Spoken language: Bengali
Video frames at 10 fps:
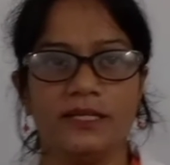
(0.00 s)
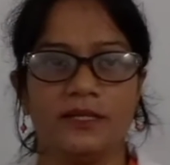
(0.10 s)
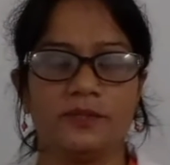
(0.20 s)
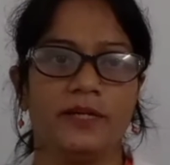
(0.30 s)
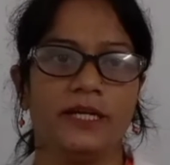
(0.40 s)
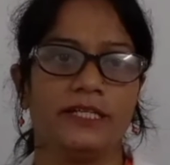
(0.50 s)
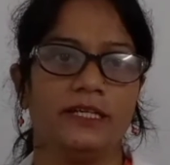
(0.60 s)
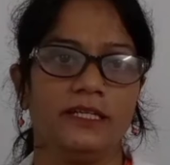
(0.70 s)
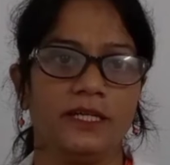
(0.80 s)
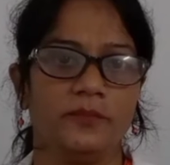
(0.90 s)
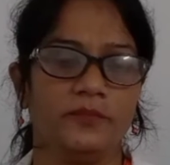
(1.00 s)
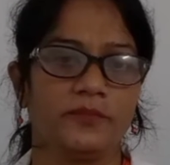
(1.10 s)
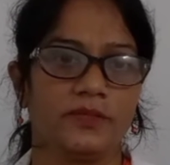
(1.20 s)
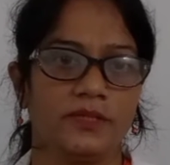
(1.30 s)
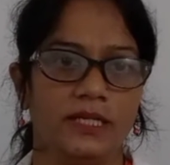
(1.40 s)
রহমান ইরাহিম
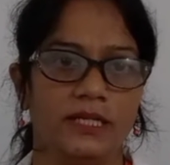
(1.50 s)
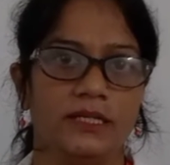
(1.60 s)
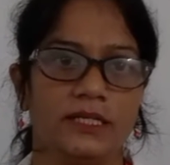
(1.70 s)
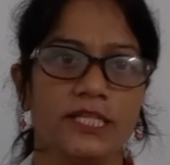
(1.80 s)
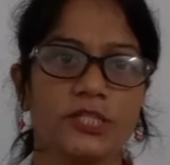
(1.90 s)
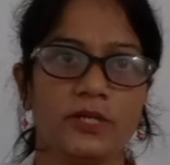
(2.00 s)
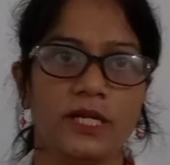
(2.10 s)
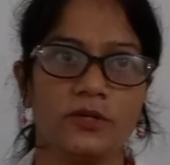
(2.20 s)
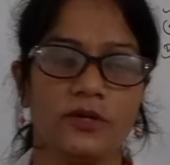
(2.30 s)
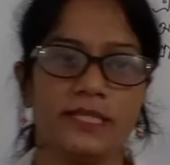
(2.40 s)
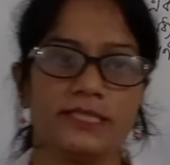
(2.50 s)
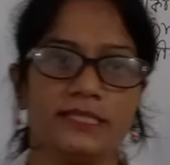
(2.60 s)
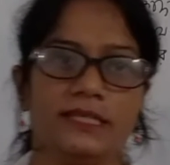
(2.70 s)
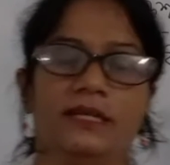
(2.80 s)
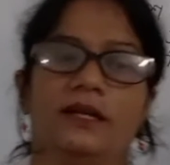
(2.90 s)
ন্যাশনাল
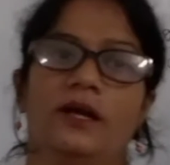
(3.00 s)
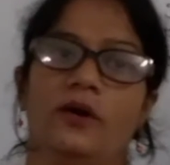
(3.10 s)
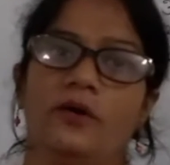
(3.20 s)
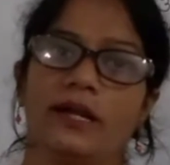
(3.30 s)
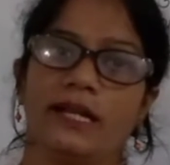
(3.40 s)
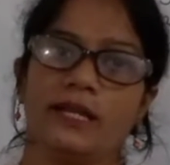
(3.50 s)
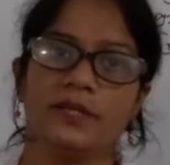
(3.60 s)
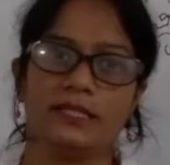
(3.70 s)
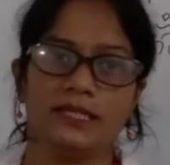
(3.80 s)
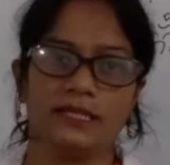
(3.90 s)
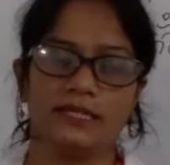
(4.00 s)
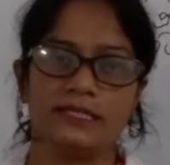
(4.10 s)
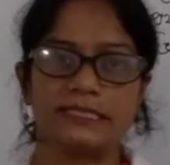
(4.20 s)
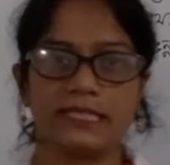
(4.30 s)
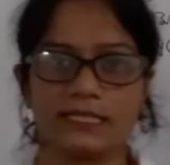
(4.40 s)
কলেজের অনলাইন ভিত্তিক
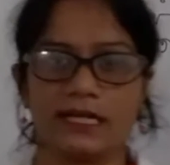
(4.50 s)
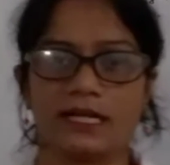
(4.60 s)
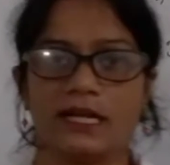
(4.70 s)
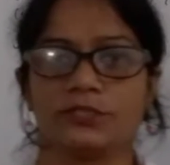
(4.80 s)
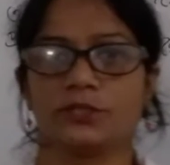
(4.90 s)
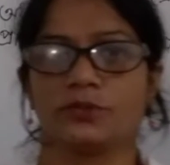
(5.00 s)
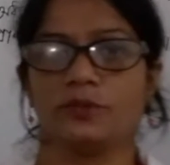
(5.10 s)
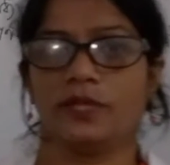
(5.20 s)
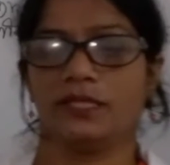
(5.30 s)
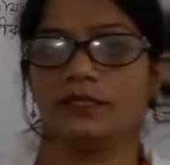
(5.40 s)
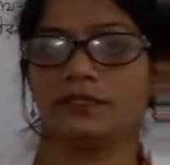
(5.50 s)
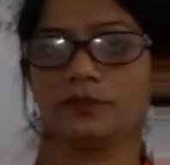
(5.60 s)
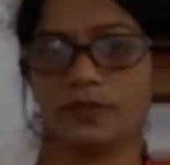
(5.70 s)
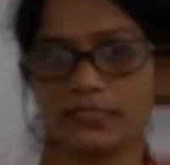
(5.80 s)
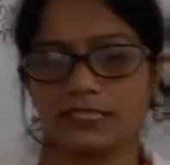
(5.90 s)
শিক্ষা কার্যক্রমে
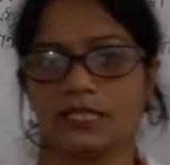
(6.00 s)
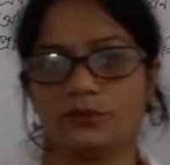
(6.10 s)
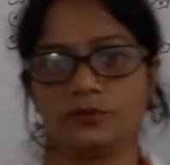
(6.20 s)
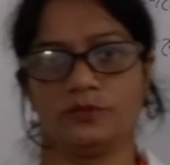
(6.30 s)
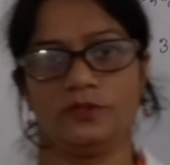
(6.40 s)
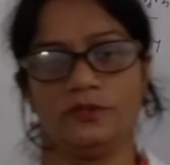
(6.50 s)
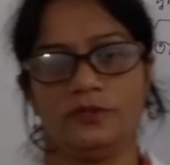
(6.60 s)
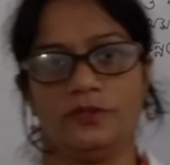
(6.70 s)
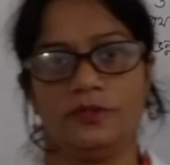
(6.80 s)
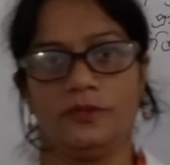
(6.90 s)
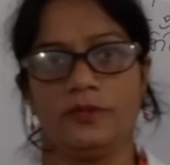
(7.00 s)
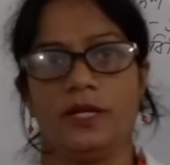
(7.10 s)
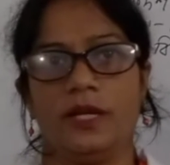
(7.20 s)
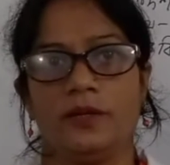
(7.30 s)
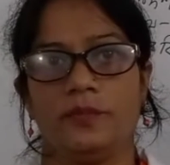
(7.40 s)
তোমাদের স্বাগতম
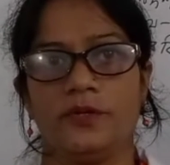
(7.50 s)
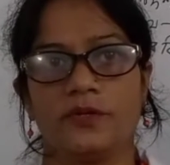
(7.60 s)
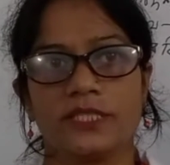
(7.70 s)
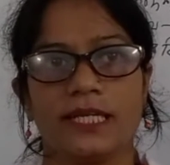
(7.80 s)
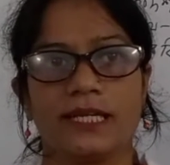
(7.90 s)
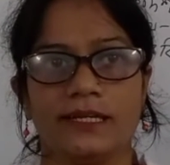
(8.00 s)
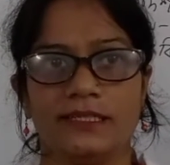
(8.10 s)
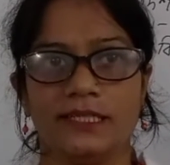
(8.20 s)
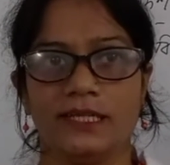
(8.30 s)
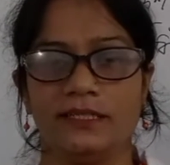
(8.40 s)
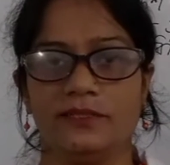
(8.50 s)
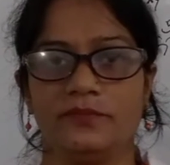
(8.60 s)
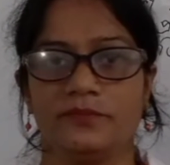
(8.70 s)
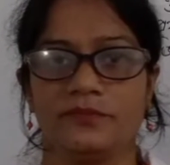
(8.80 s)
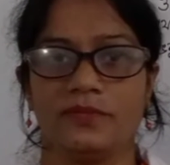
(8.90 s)
প্রিয় শিক্ষার্থীরা
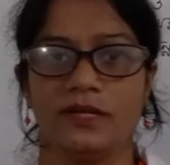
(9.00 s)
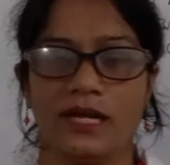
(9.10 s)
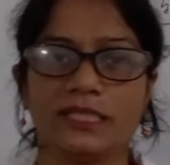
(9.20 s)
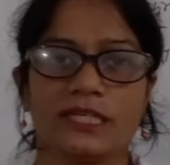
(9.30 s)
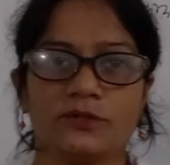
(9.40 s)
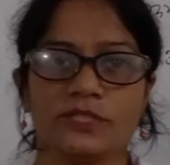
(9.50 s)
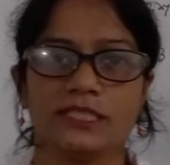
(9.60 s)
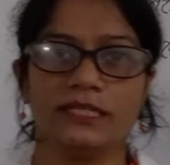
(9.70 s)
আশা করছি